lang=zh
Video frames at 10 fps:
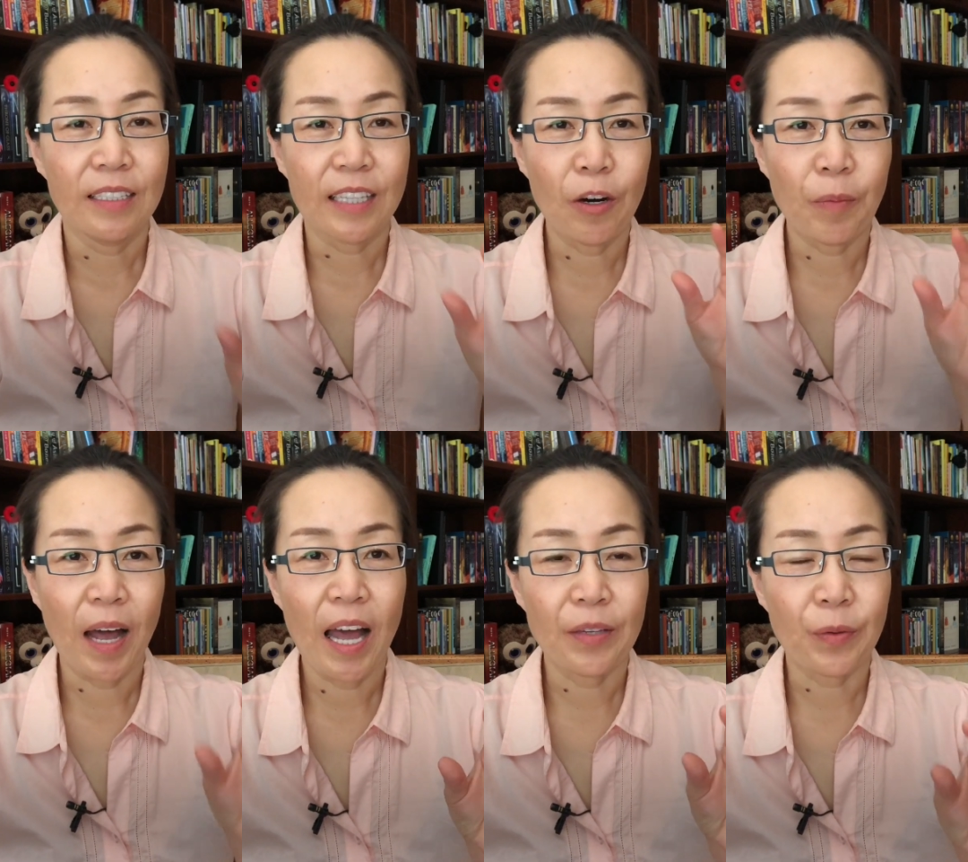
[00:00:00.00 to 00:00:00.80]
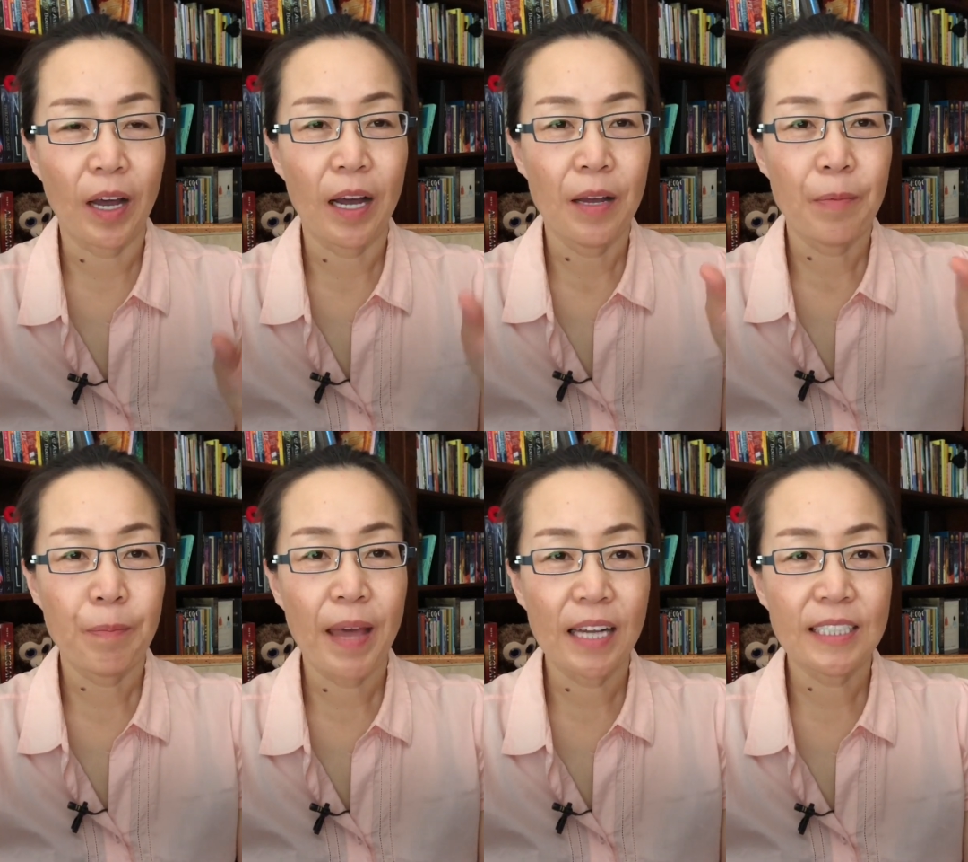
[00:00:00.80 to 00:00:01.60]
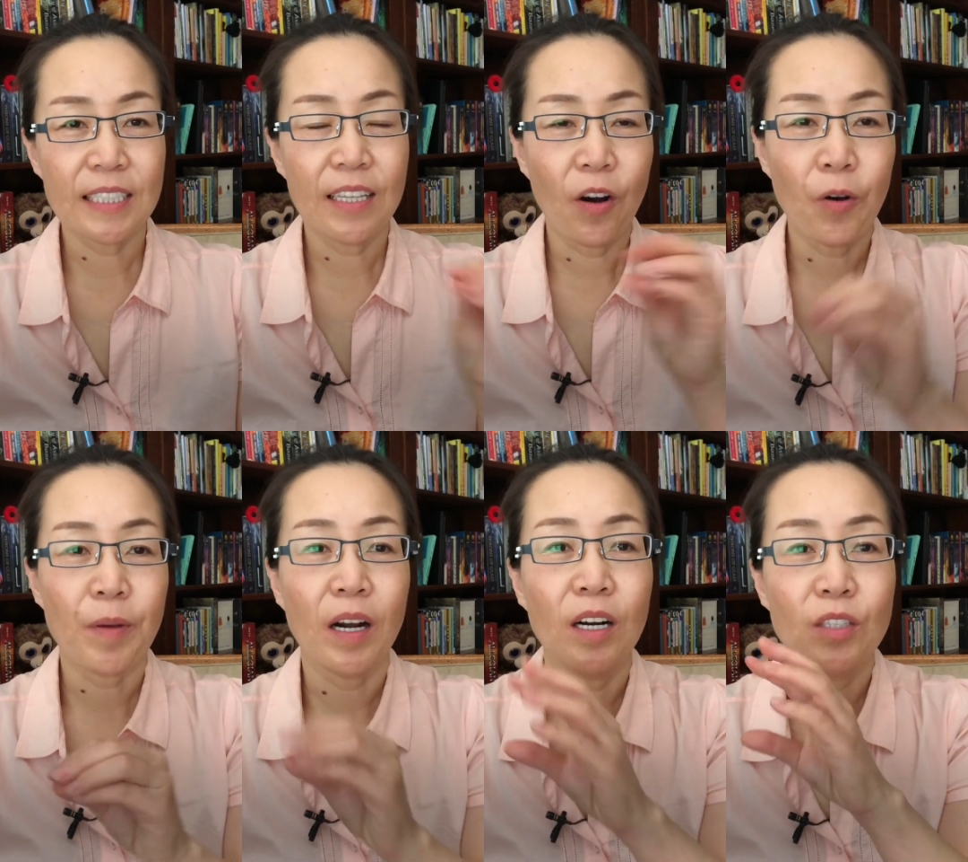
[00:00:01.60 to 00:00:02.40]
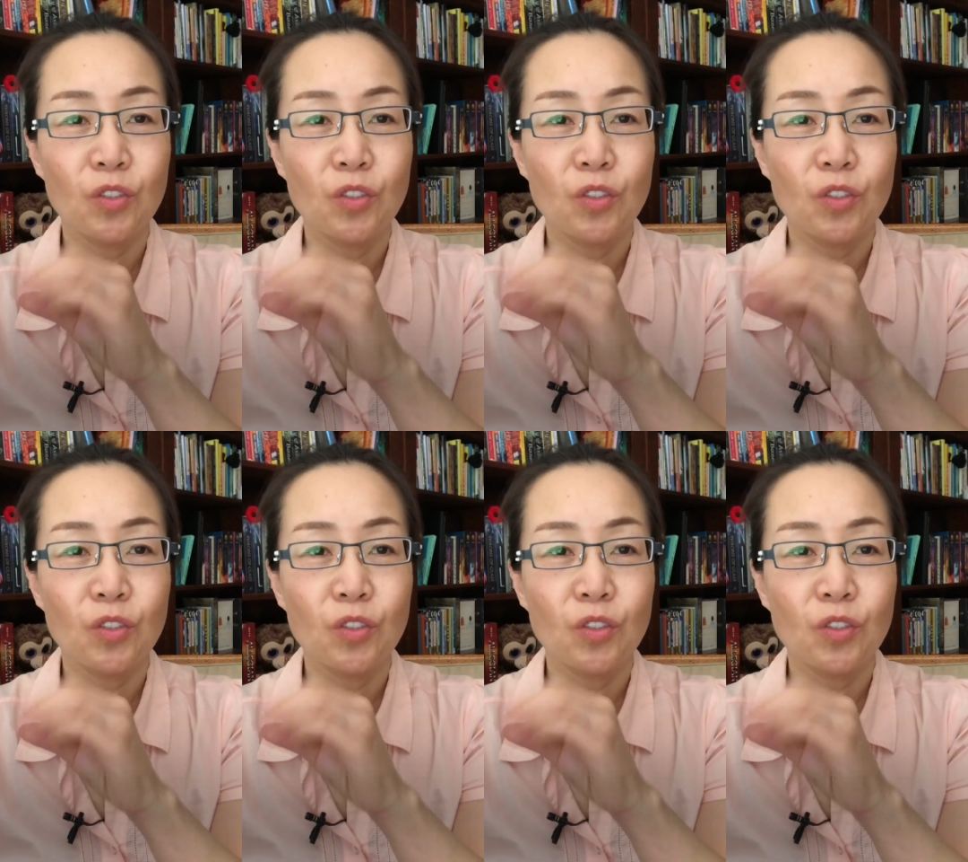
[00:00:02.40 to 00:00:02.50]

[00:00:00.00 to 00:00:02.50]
你看，我们汉语啊，吧唧后面和